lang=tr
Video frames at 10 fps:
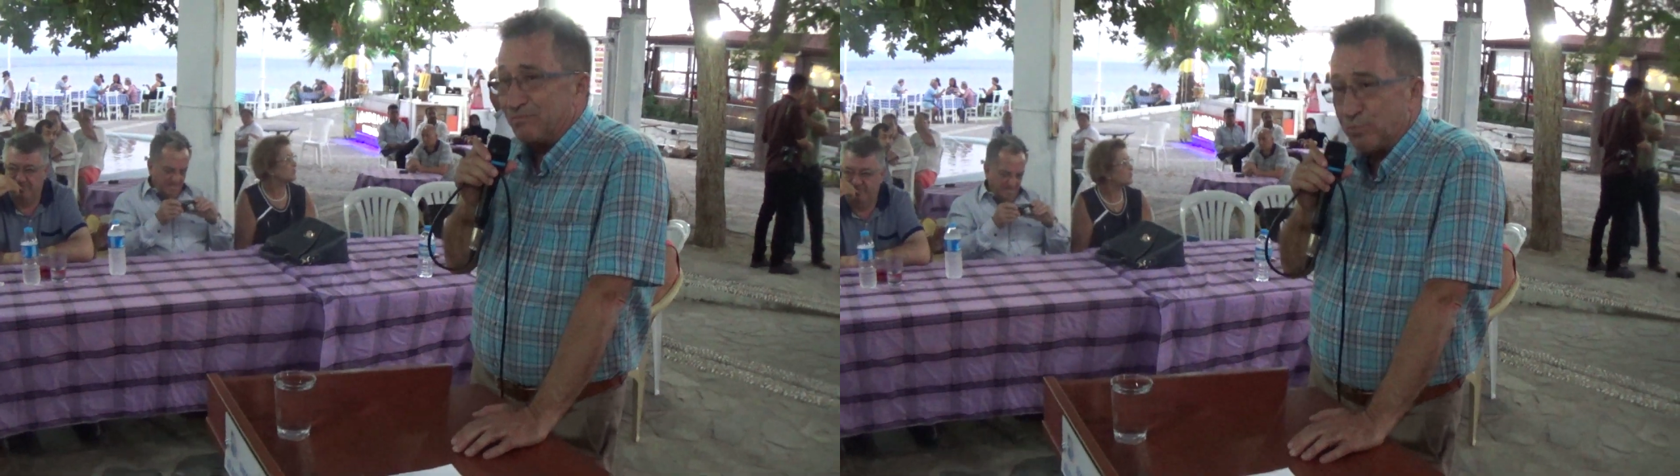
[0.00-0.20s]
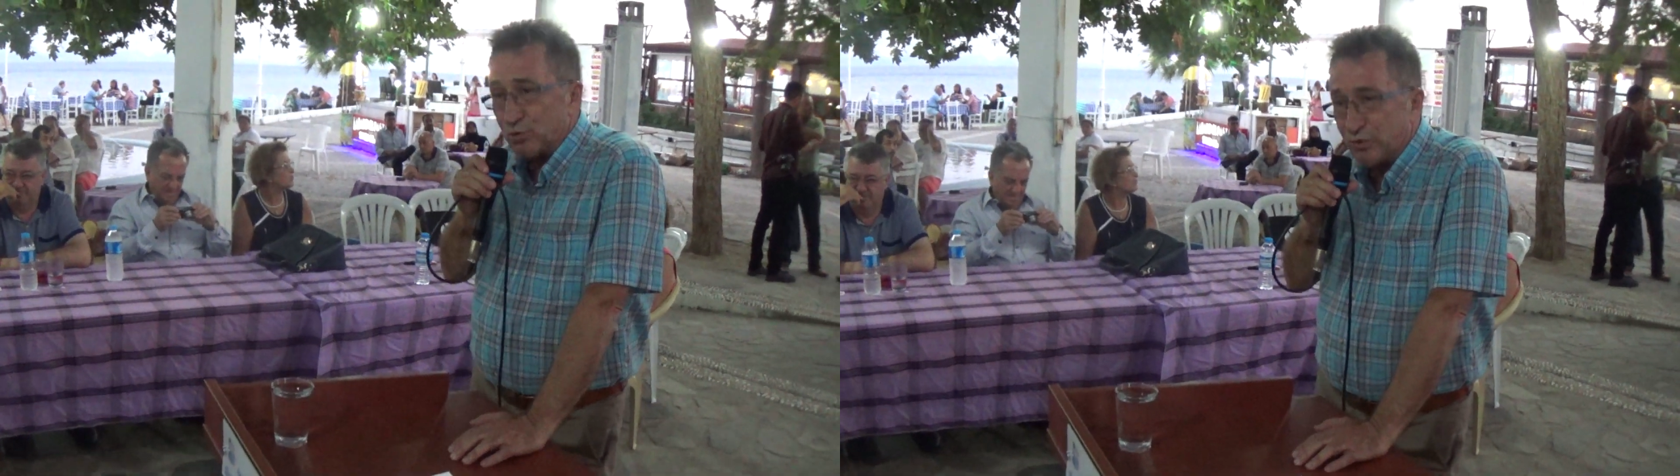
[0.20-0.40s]

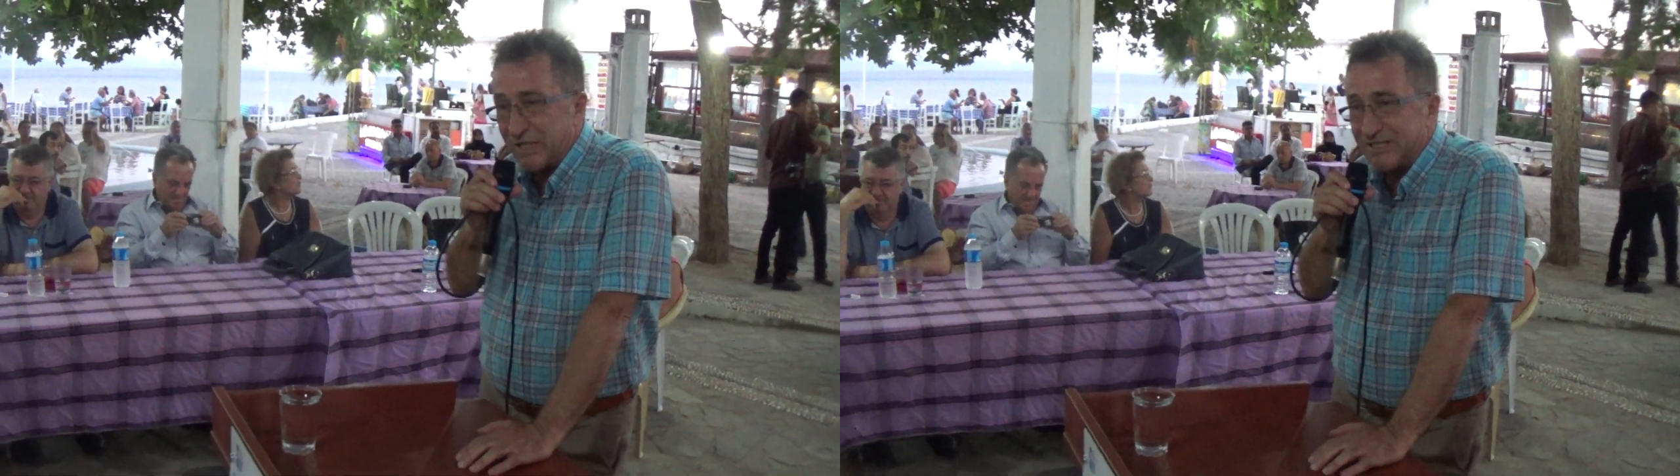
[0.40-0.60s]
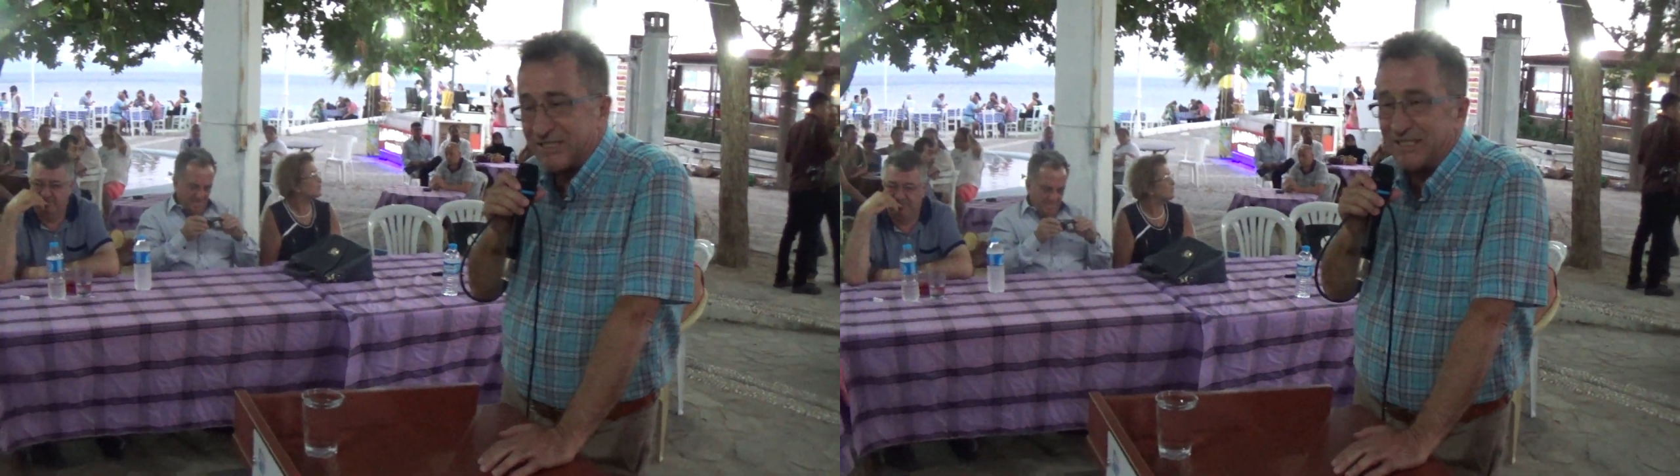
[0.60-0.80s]
bu tür
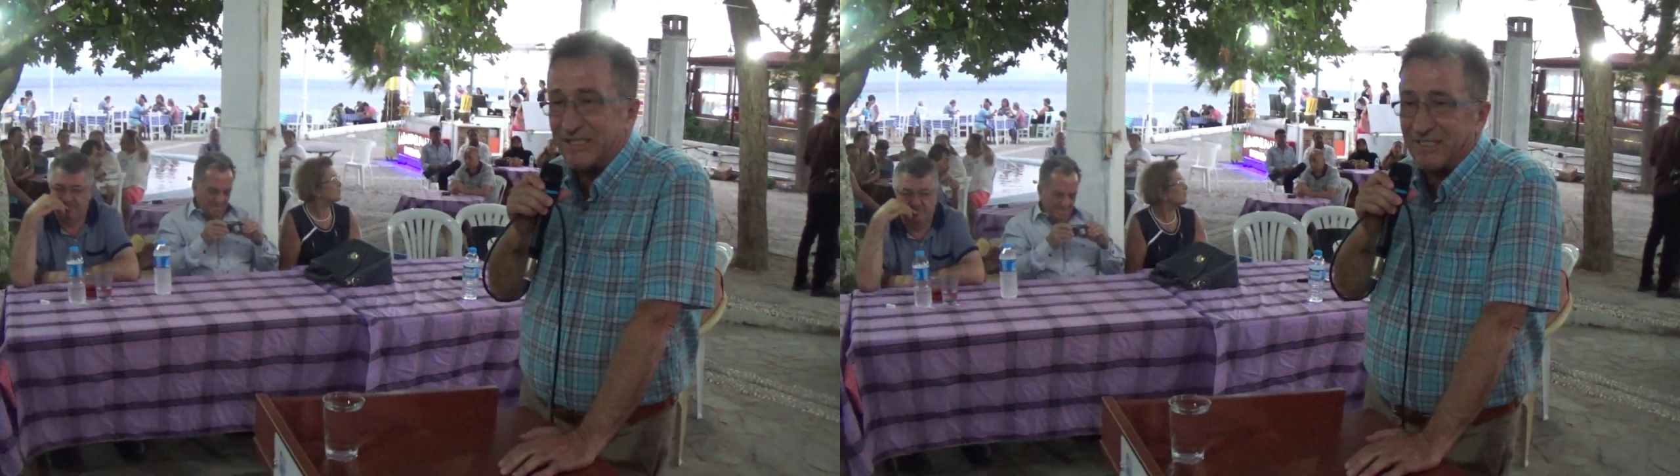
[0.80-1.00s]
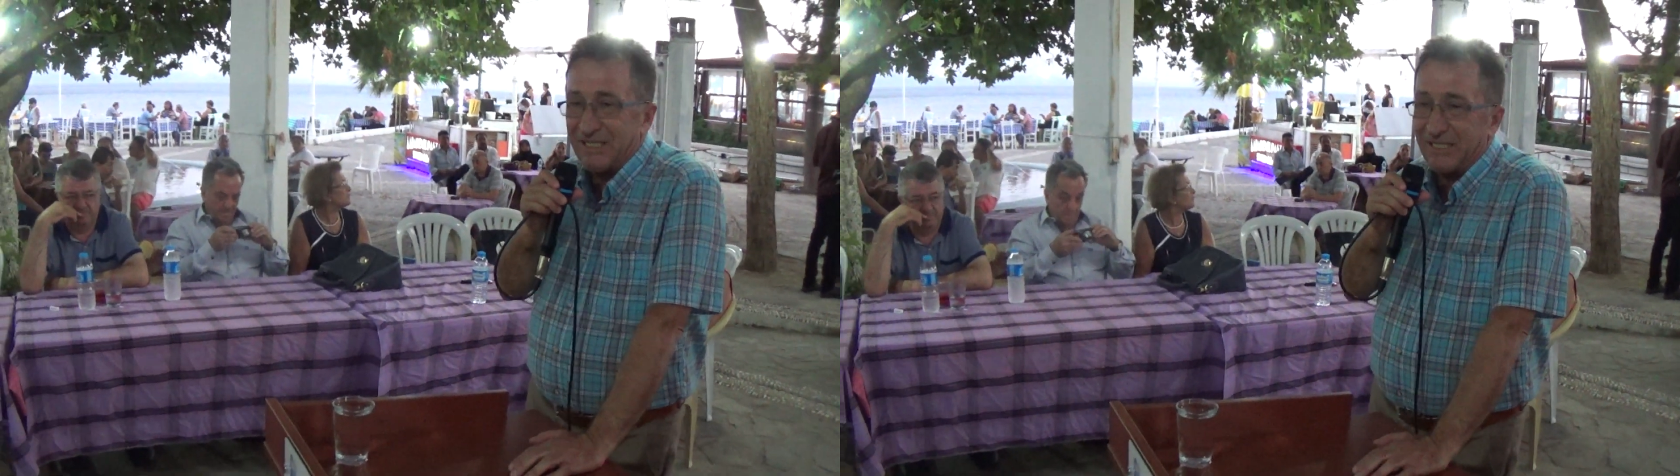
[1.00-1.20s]

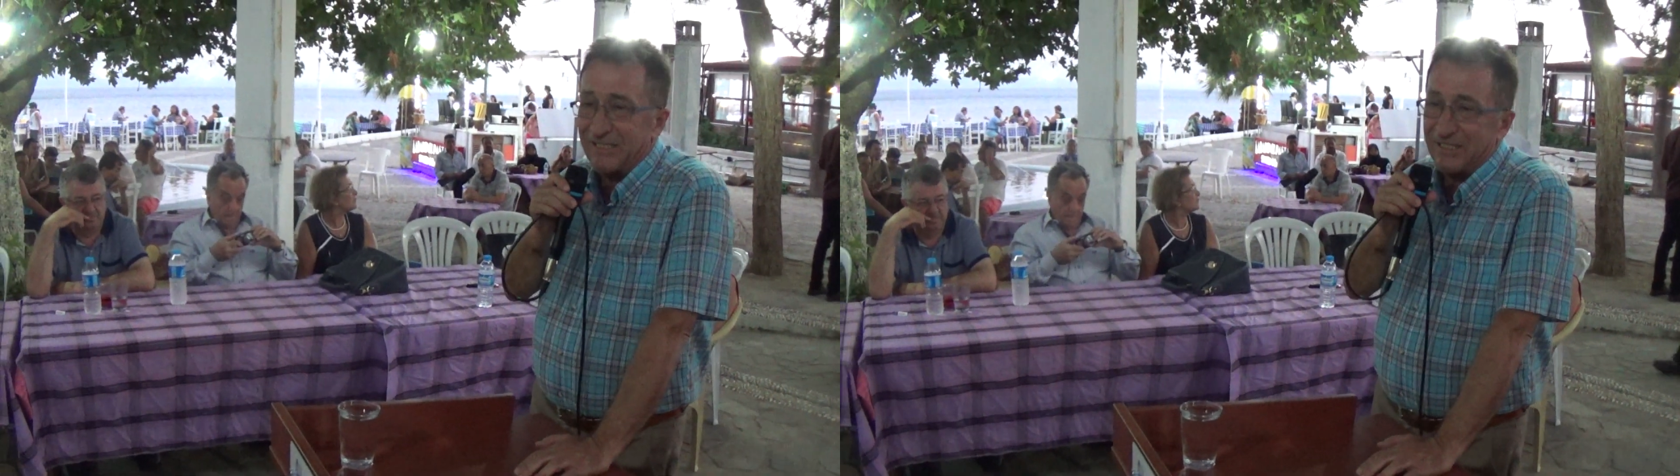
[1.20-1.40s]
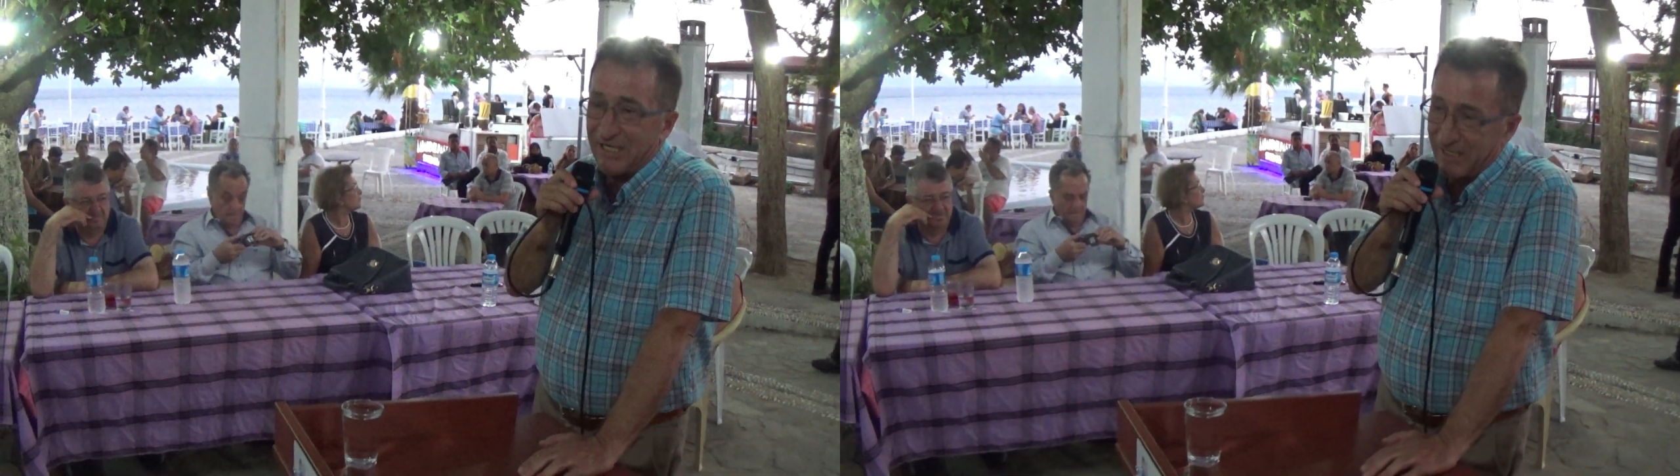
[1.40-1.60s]

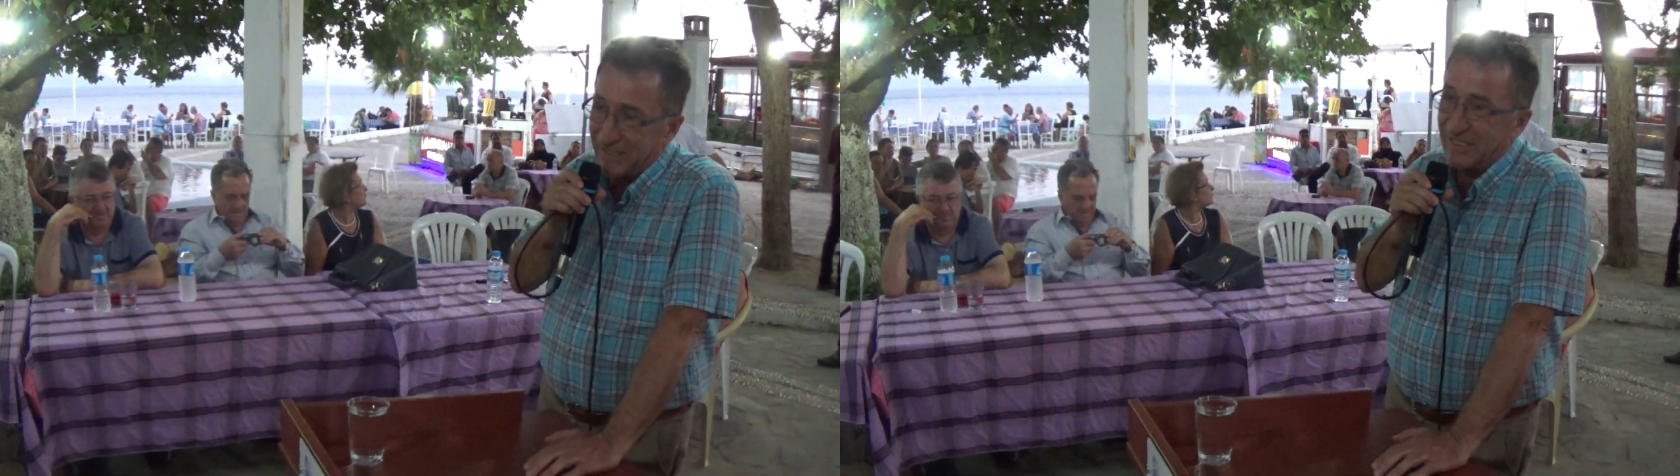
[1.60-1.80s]
etkinliklerin daha